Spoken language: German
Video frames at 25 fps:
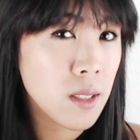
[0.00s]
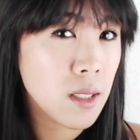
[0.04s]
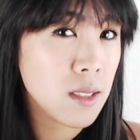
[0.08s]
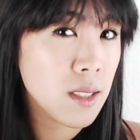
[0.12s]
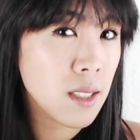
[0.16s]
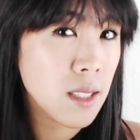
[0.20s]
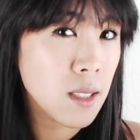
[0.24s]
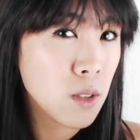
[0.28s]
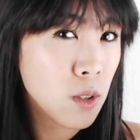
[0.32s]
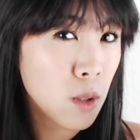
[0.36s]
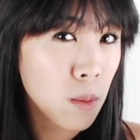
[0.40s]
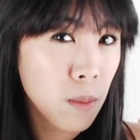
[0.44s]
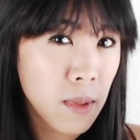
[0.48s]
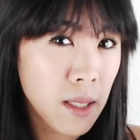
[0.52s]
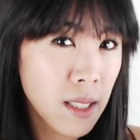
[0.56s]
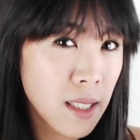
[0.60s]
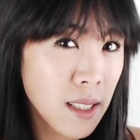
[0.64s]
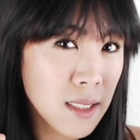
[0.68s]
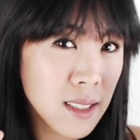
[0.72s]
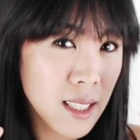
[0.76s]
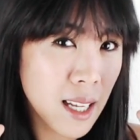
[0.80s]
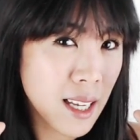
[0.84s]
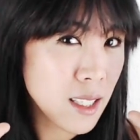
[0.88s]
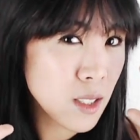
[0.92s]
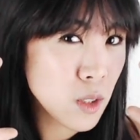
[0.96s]
sich
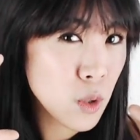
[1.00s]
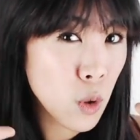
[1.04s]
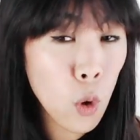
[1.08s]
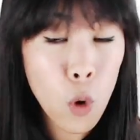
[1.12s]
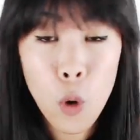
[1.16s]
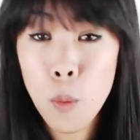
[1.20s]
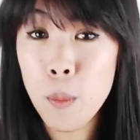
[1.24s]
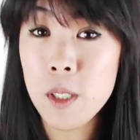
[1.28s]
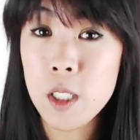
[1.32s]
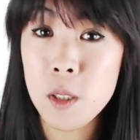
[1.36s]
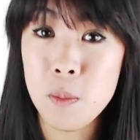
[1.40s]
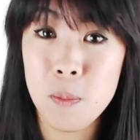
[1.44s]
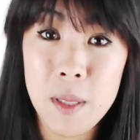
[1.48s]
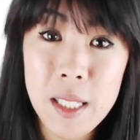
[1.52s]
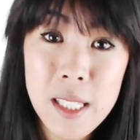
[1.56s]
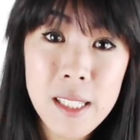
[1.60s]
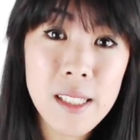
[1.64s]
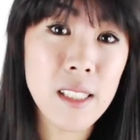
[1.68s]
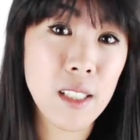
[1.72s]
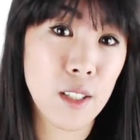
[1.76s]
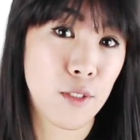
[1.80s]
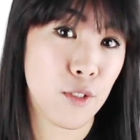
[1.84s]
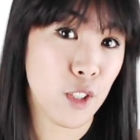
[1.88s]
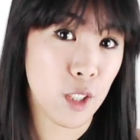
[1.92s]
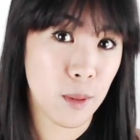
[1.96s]
zumindest ein grobes
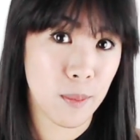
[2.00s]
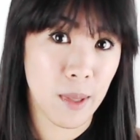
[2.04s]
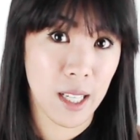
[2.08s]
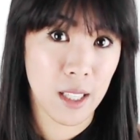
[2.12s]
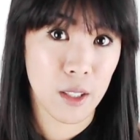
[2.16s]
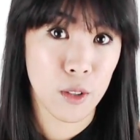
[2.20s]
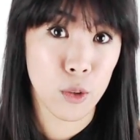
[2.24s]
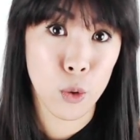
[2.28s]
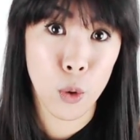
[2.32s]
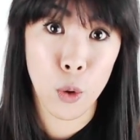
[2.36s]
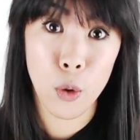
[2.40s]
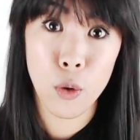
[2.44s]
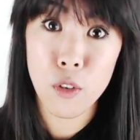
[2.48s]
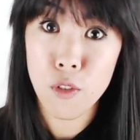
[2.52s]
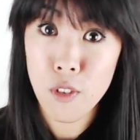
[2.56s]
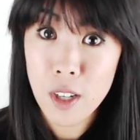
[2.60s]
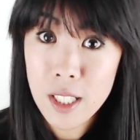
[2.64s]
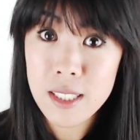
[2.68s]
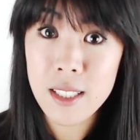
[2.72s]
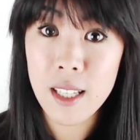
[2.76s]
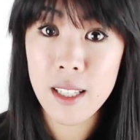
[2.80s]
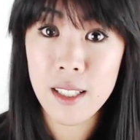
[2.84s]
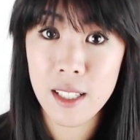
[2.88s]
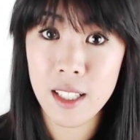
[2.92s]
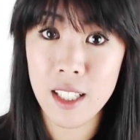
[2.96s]
Bild davon machen können,
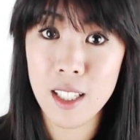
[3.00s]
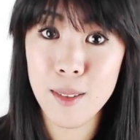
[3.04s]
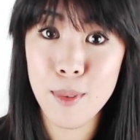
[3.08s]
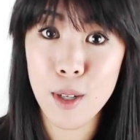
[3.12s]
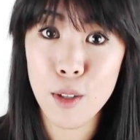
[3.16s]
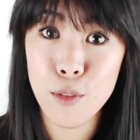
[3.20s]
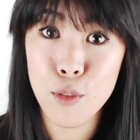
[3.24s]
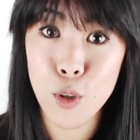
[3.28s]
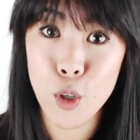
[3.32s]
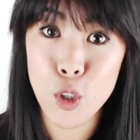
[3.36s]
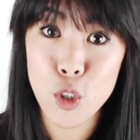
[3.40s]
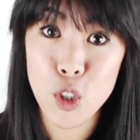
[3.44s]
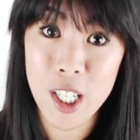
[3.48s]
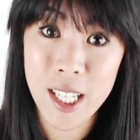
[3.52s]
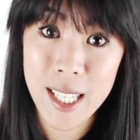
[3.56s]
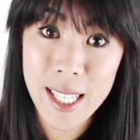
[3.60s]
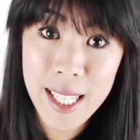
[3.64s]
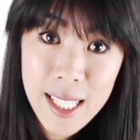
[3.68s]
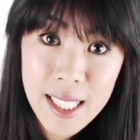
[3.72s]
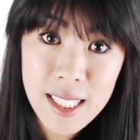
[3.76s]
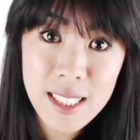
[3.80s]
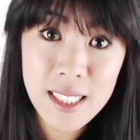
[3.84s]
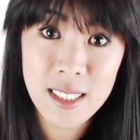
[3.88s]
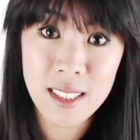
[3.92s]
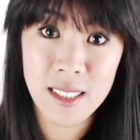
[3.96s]
was ein Klimaforscher
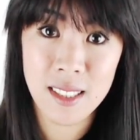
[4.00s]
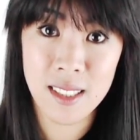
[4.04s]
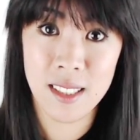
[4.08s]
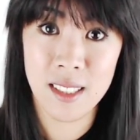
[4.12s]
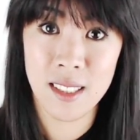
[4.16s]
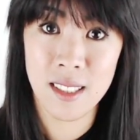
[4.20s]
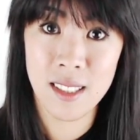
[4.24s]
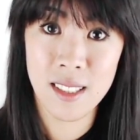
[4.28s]
ist.